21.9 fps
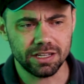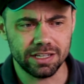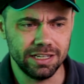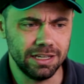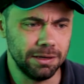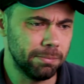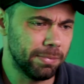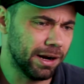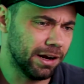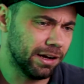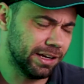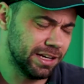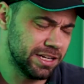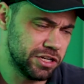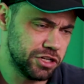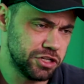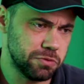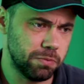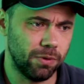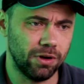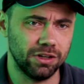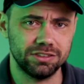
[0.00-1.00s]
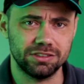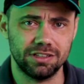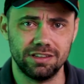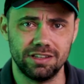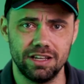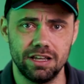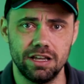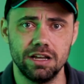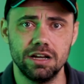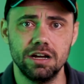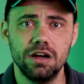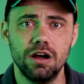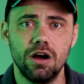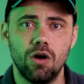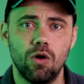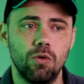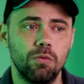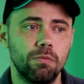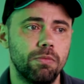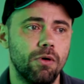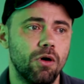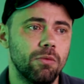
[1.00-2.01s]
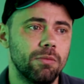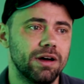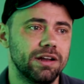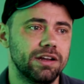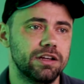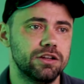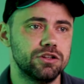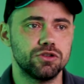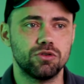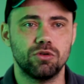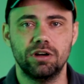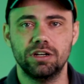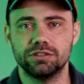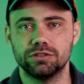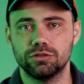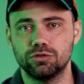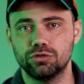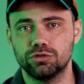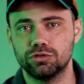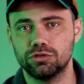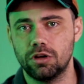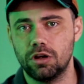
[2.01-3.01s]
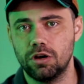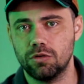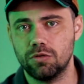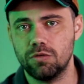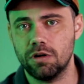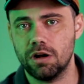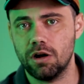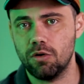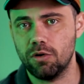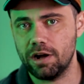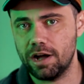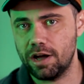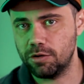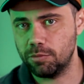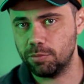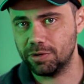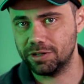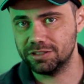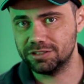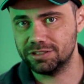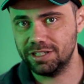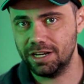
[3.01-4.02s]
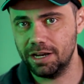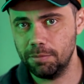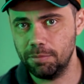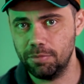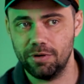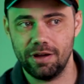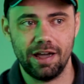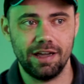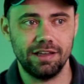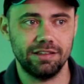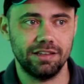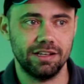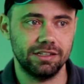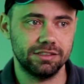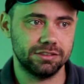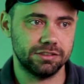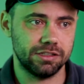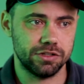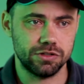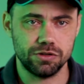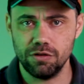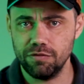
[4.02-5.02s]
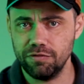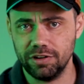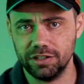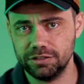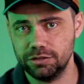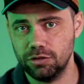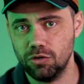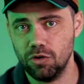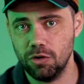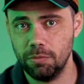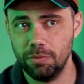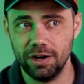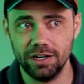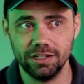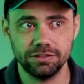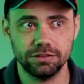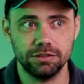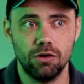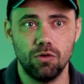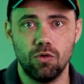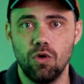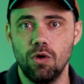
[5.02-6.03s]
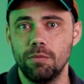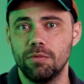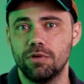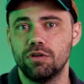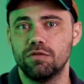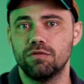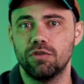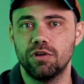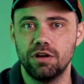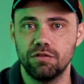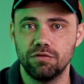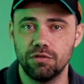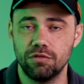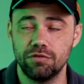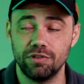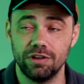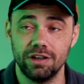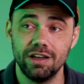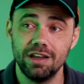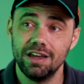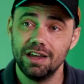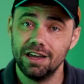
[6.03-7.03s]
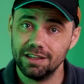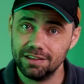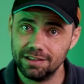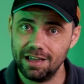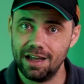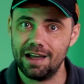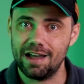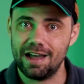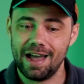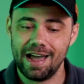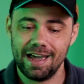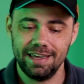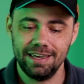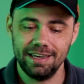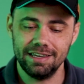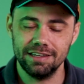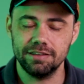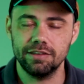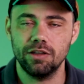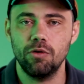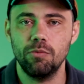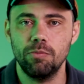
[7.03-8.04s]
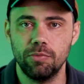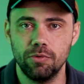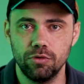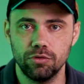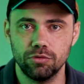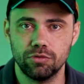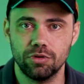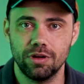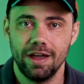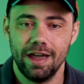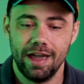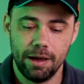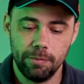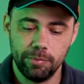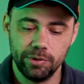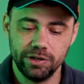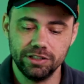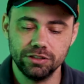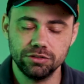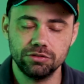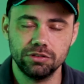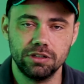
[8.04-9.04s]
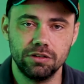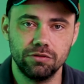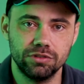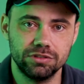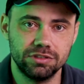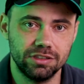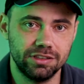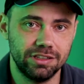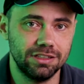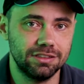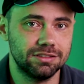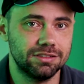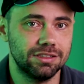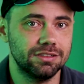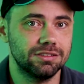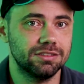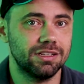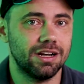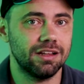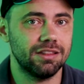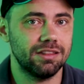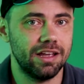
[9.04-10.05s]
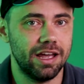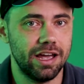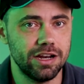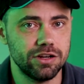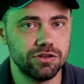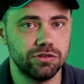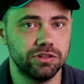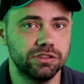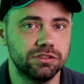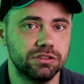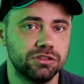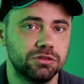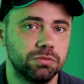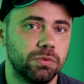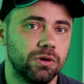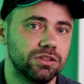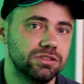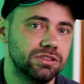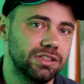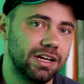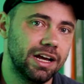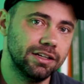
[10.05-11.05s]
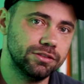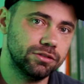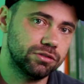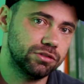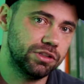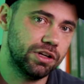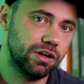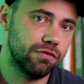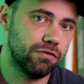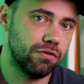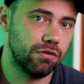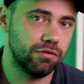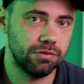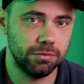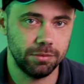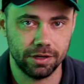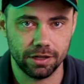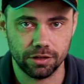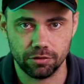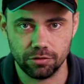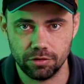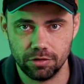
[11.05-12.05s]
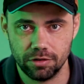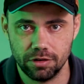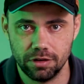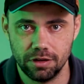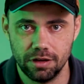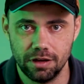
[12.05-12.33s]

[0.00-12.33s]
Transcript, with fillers: que para que a gente possa ter um bom manejo de correção do solo com calcário, por exemplo, é interessante que eu faça incorporação, como eu não vou revolver? Tá, aí que está o ponto. É por isso que você tem que ser estratégico nesses processos de revolvimento,